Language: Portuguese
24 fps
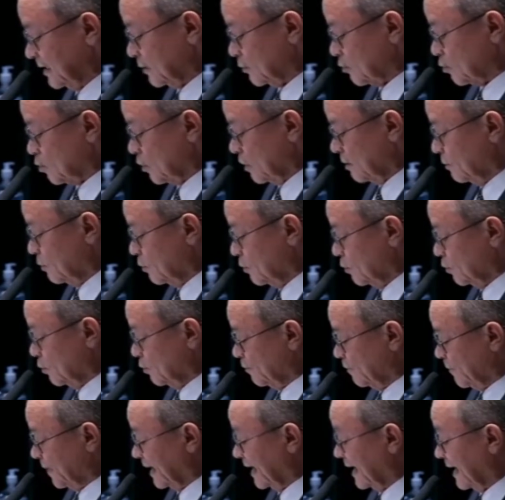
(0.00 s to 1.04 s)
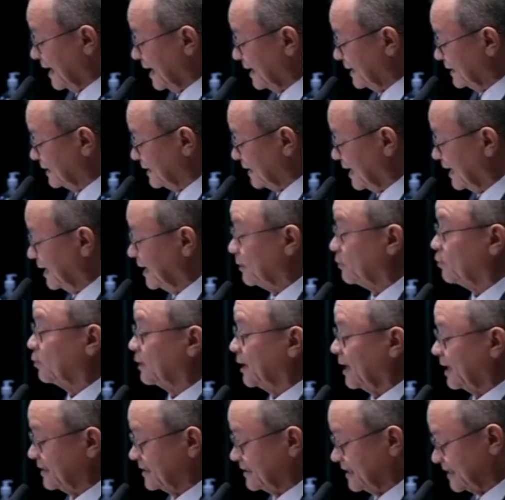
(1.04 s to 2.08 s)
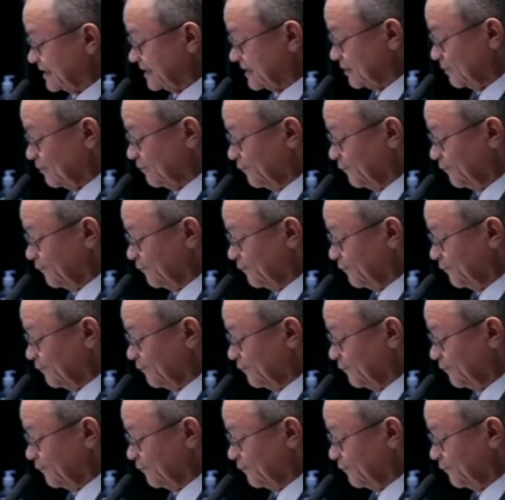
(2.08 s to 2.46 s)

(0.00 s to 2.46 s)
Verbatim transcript: como o PL da regularização